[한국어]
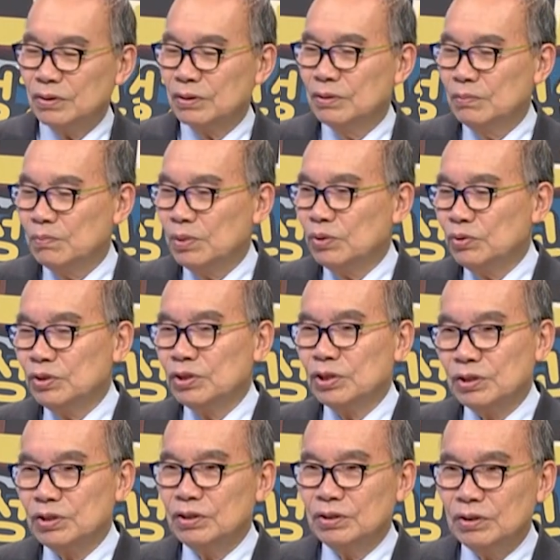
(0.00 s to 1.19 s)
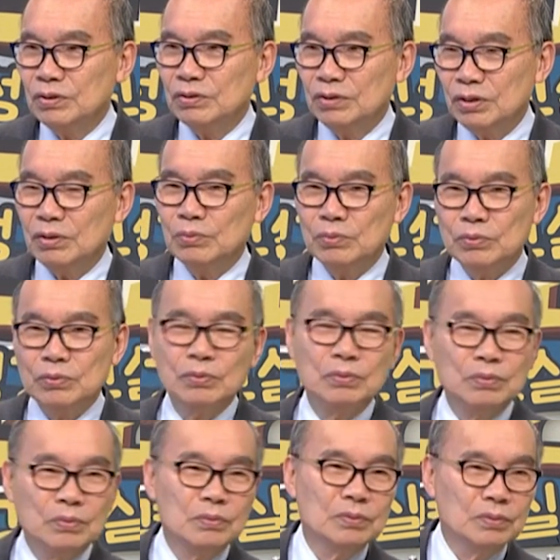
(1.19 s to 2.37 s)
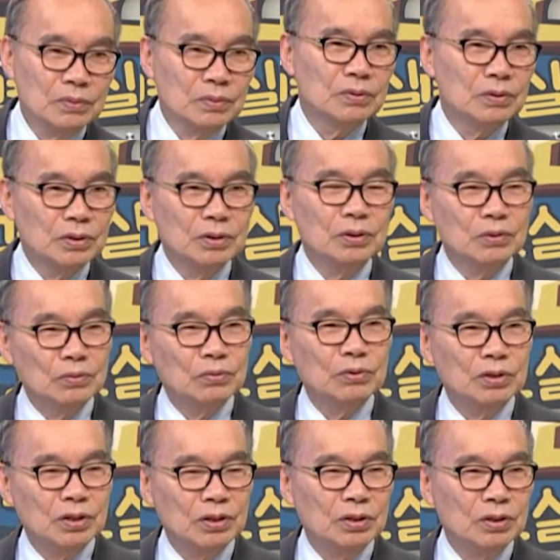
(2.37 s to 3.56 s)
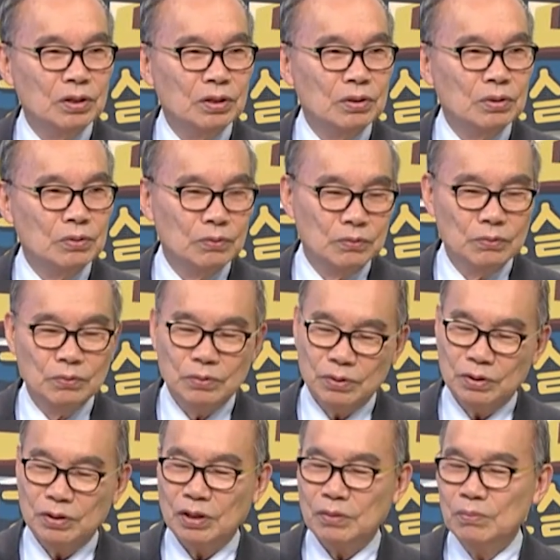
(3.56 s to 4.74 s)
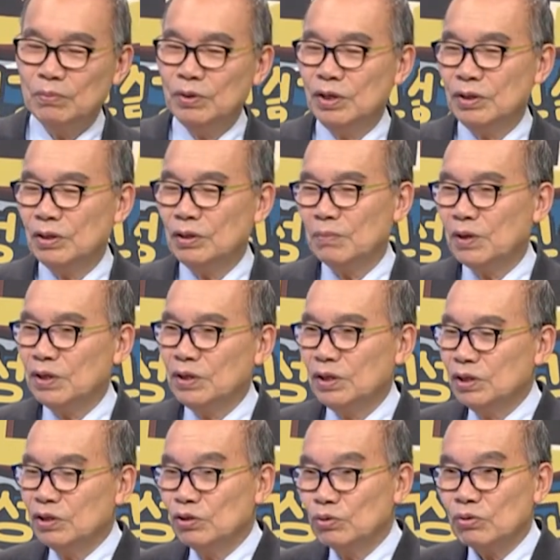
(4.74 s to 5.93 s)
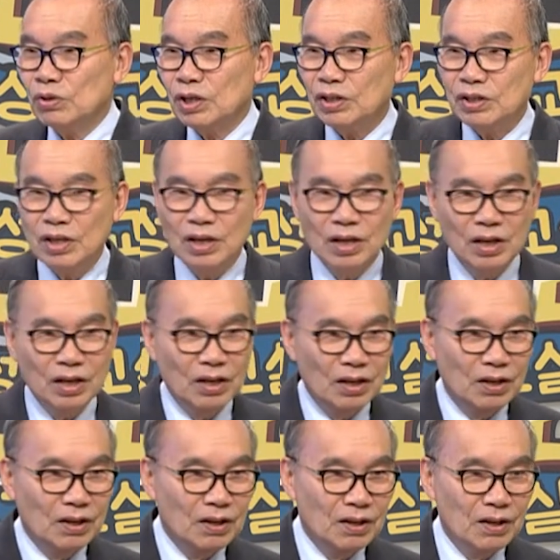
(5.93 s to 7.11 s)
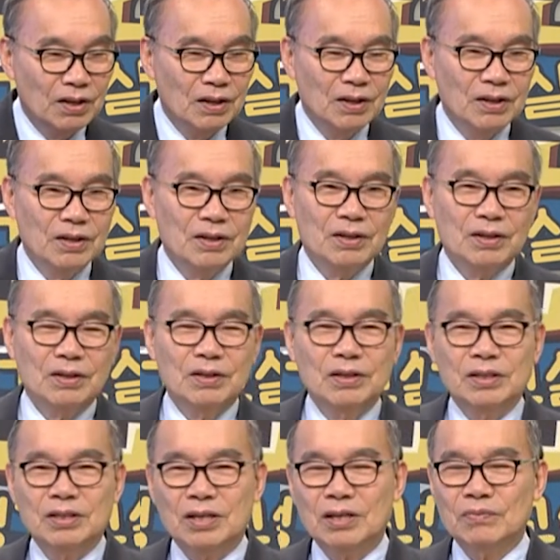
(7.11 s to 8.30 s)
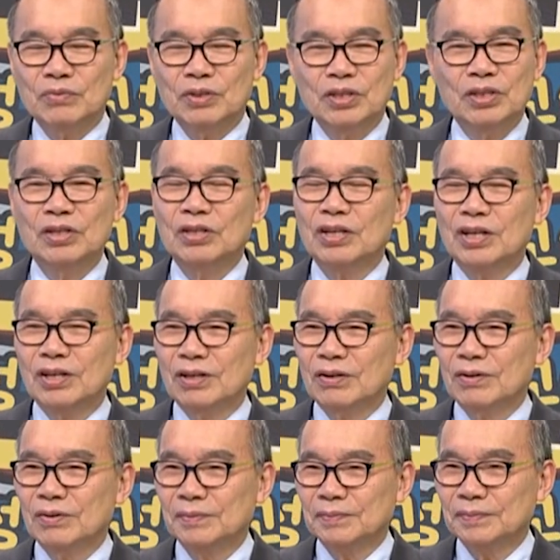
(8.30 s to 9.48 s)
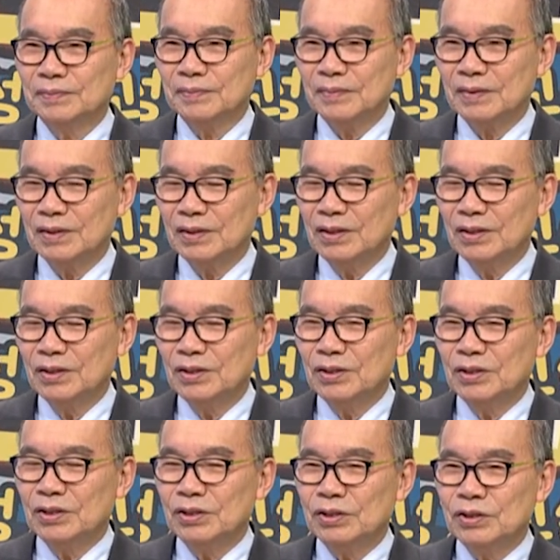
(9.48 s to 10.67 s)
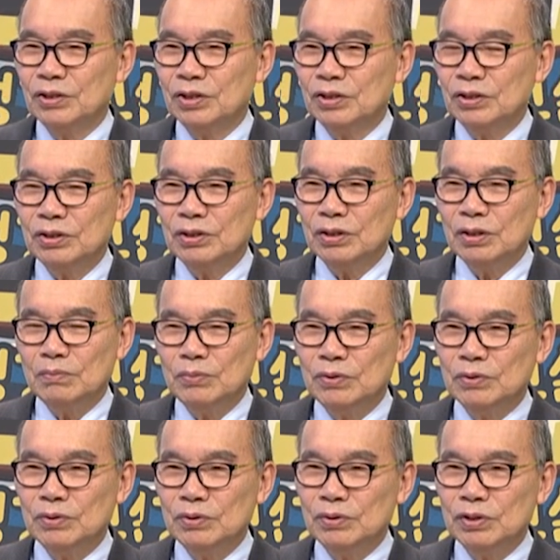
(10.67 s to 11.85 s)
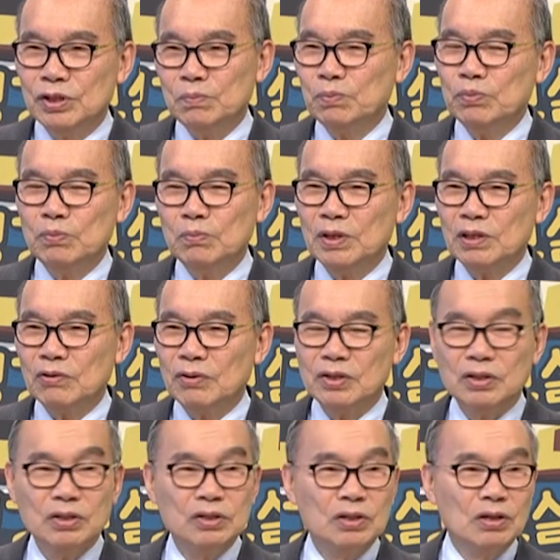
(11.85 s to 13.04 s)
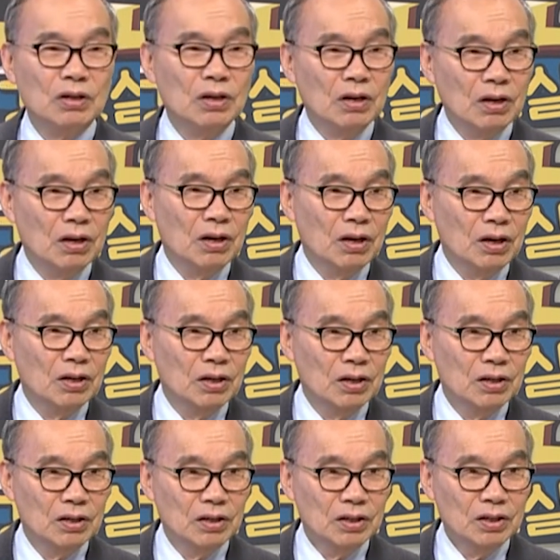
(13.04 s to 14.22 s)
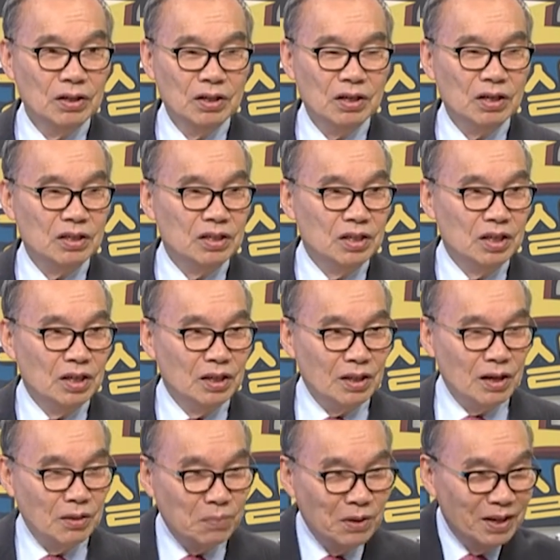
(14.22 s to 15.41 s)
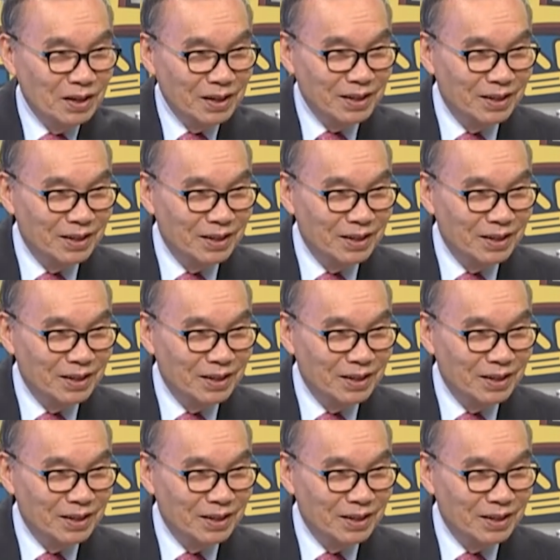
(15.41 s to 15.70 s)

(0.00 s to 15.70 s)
금방 온 청년은 그냥 뭐 응? 어영구영 하는데 매달 받는 거는 똑같아. 그런 게 사람들이 일을 안 해요. 청년 한 명은 10분마다 화장실에 가. 일하기 싫으니까 땅판에